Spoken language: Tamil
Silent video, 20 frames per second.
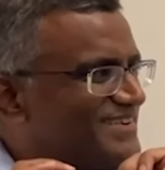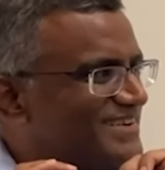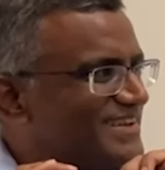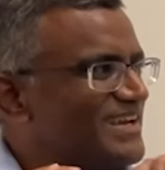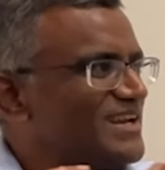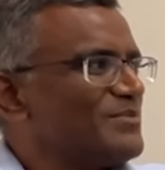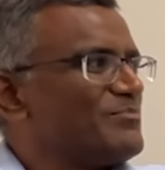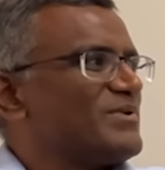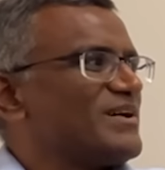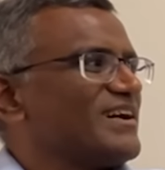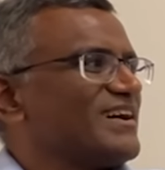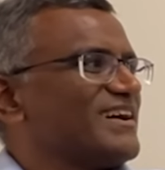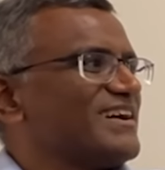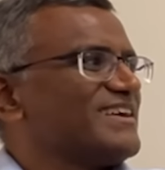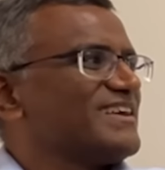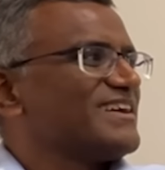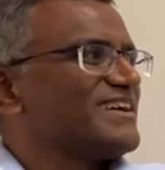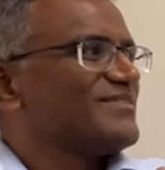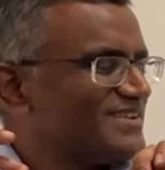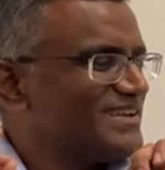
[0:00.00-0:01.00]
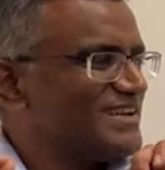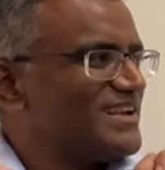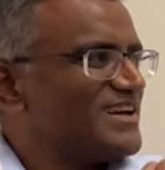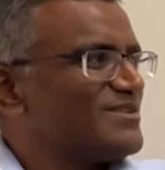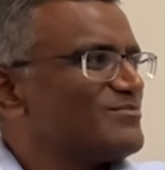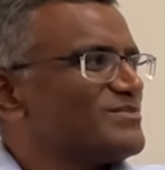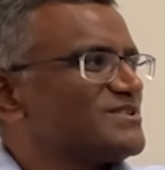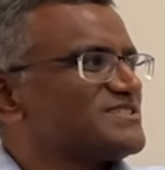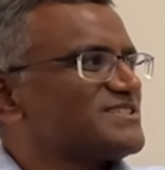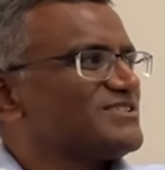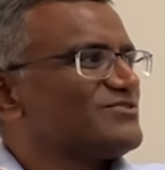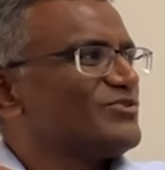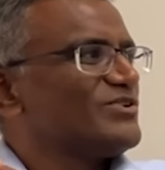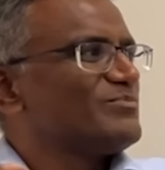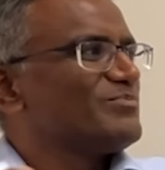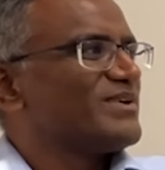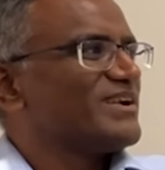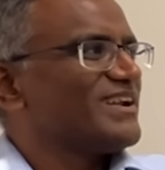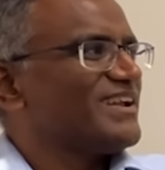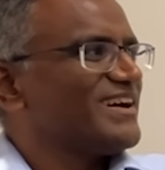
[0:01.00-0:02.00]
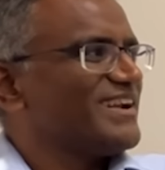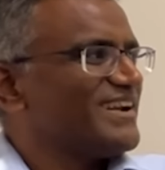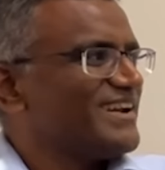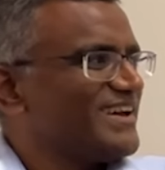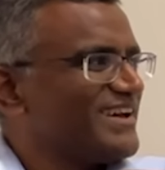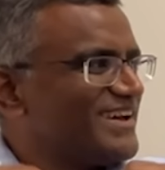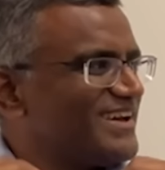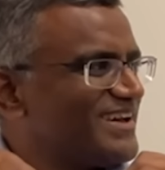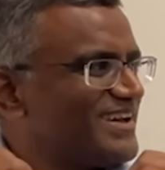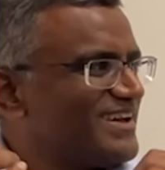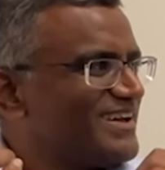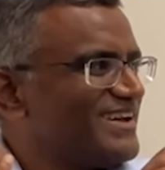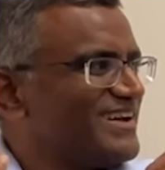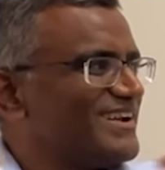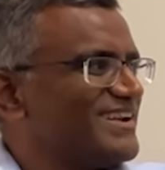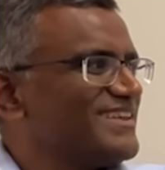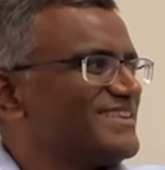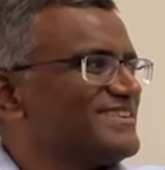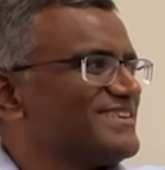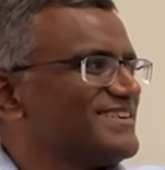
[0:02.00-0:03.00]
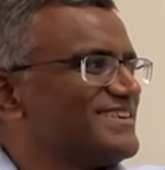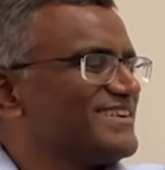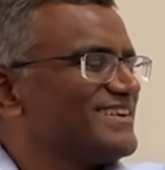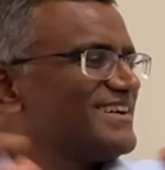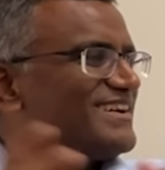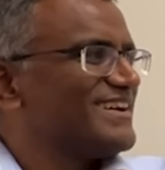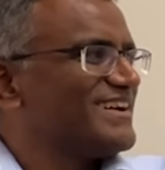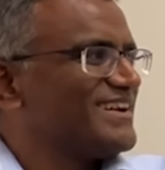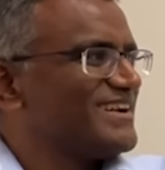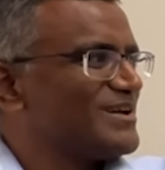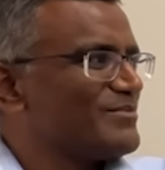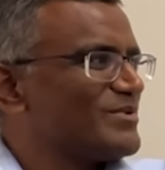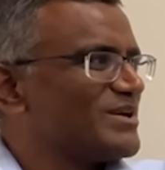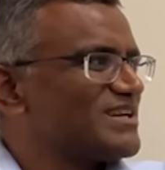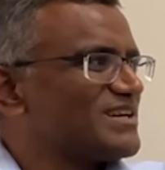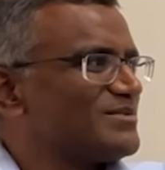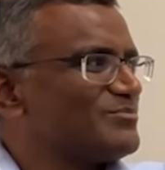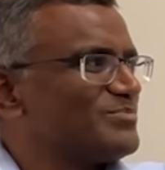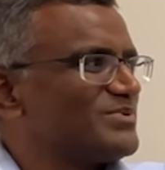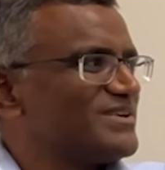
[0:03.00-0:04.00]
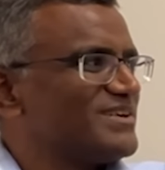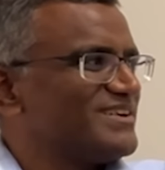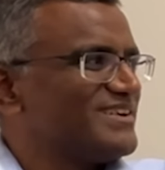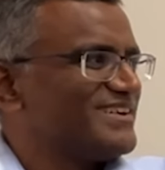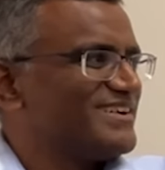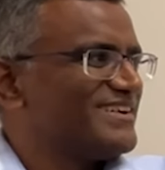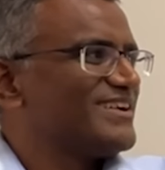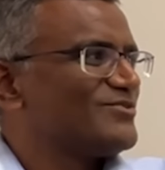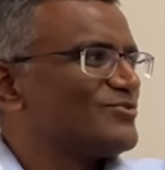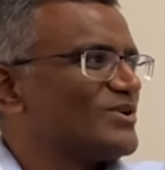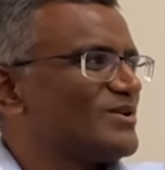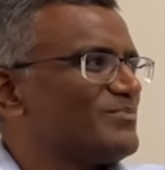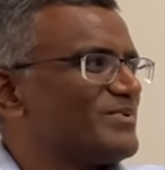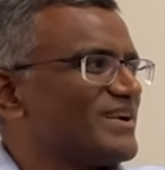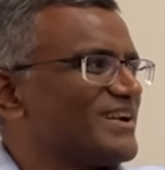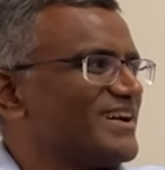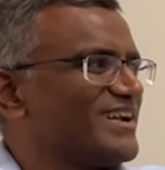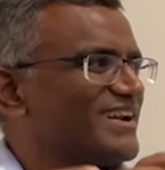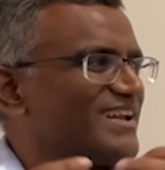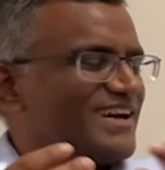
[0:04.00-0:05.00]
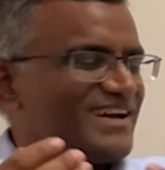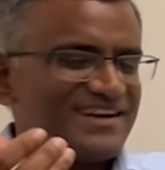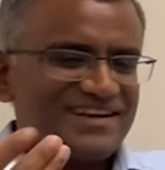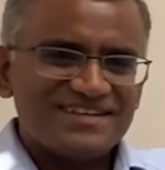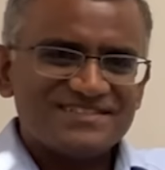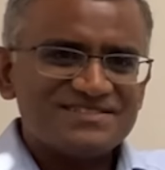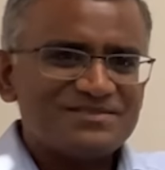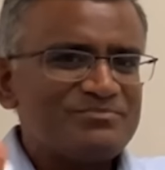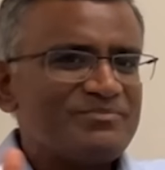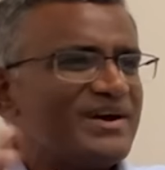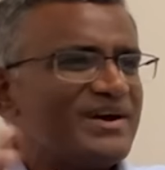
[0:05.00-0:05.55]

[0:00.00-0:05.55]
டெய்லி பார்க்காதீங்க இலான் மஸ்க் ட்வீட் பண்ணான அல்லது நம்ம ட்ரம்ப் ட்வீட் பண்ணான டசன்ட்